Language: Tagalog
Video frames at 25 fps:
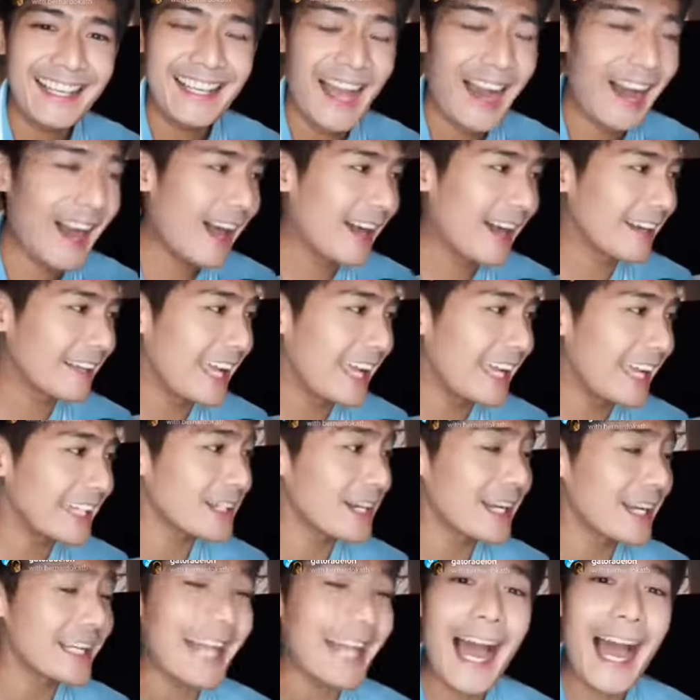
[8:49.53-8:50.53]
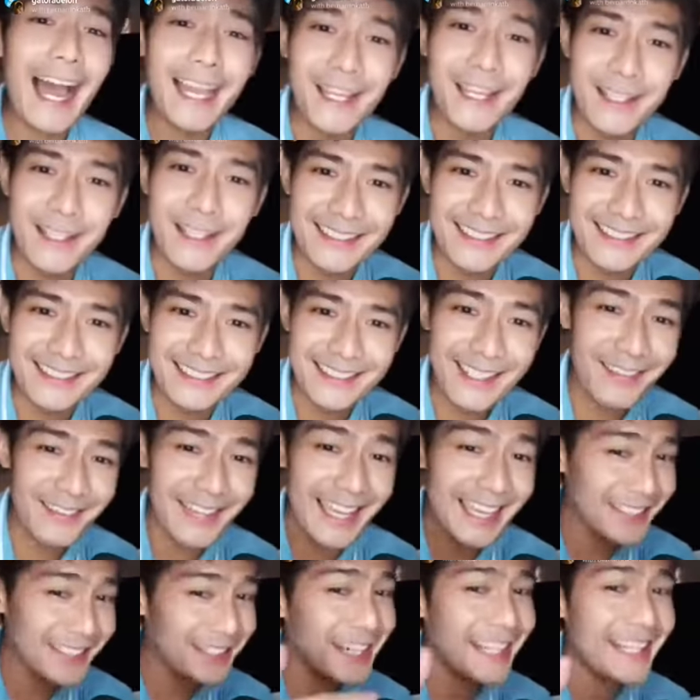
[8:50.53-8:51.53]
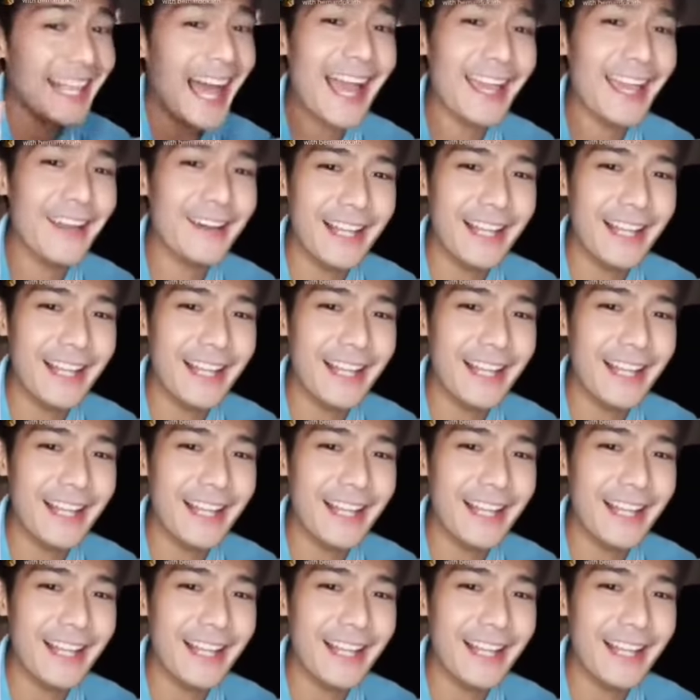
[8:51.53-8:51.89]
uh, Gatorade Iron. No, Gatorade Iron